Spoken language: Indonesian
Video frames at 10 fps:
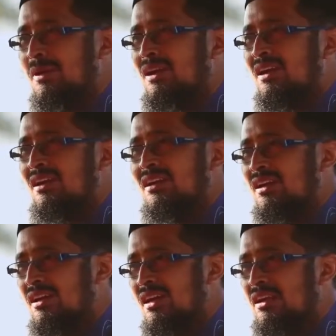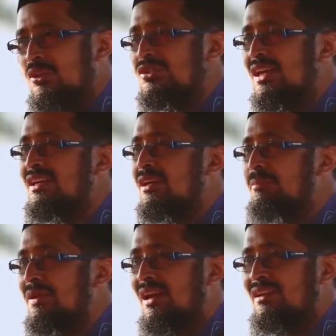apa? Gara-gara dosa yang
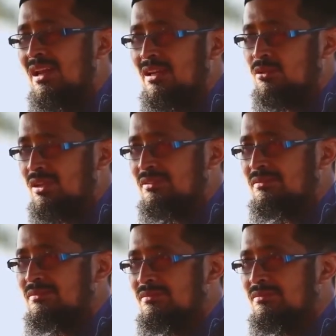pernah dia lakukan.